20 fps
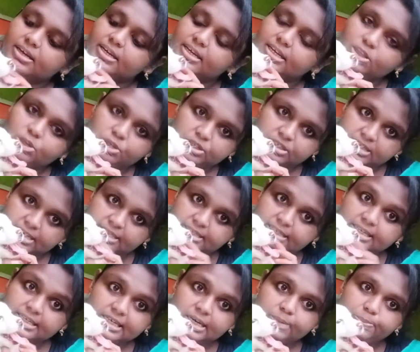ఇది వచ్చేసి
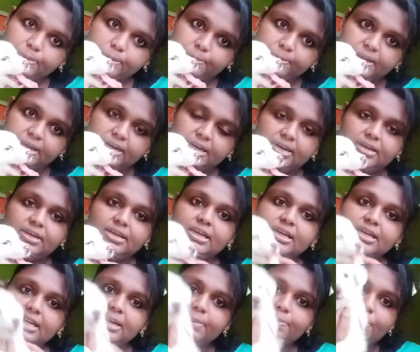ఇండియన్ పమేరియన్
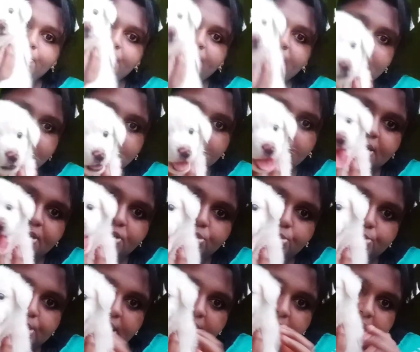ఇండియన్ పమేరియన్ అనేది
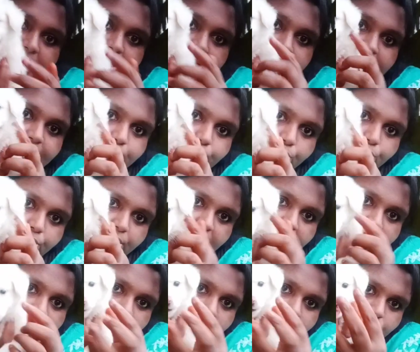చూసారు కదా దీని ముక్కు ఇలా
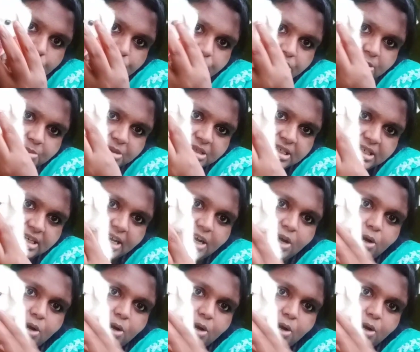కొంచెం చిన్నగా